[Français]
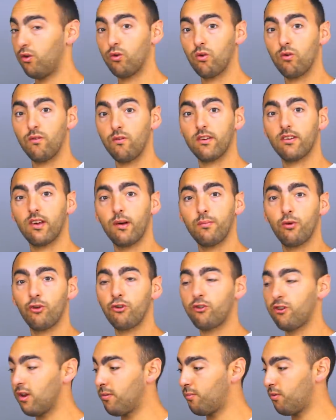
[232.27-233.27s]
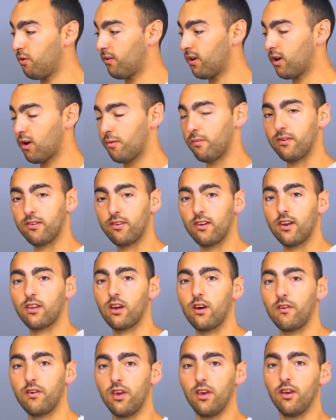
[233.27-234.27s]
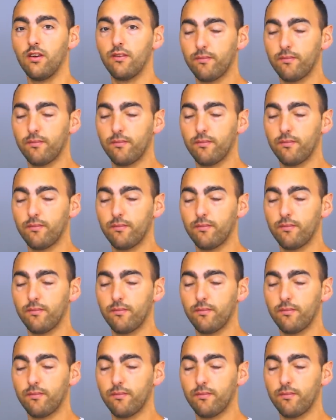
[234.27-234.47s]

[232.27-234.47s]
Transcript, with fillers: Donc on va se rapprocher et puis on va commencer à travailler.